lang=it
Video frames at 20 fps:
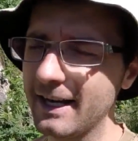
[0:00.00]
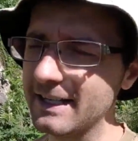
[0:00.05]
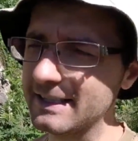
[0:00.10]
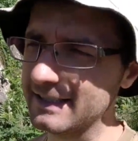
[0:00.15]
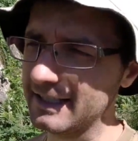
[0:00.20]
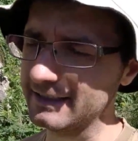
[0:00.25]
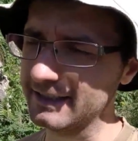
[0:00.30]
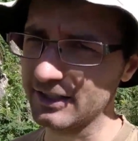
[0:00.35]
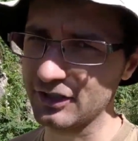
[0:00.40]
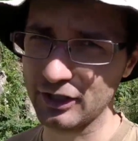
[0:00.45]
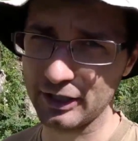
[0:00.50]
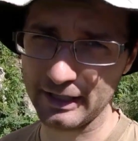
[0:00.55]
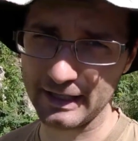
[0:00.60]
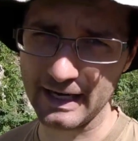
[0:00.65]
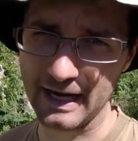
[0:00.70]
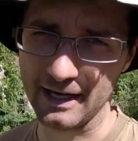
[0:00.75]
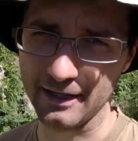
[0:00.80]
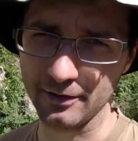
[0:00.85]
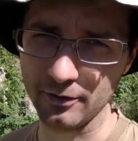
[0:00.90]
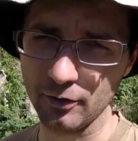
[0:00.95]
che state
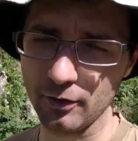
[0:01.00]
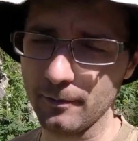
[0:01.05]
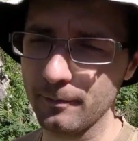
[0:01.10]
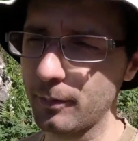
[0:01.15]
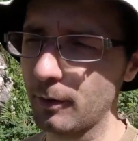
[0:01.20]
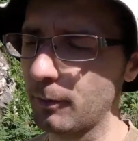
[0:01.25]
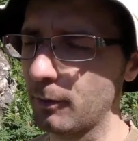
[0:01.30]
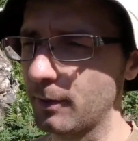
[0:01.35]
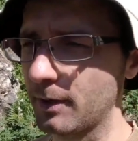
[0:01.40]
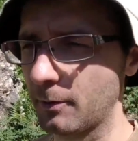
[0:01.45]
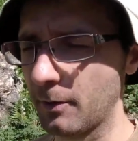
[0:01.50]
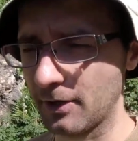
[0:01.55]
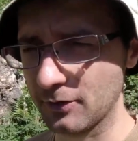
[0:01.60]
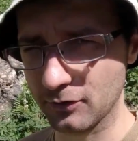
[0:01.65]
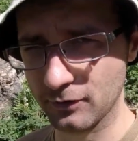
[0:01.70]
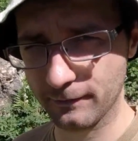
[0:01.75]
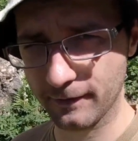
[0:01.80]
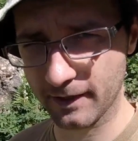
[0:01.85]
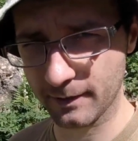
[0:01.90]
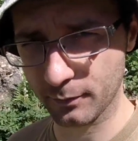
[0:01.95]
cercando. Proprio per questo
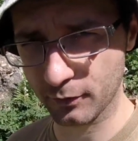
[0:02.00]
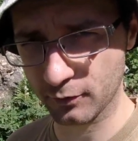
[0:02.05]
si fa la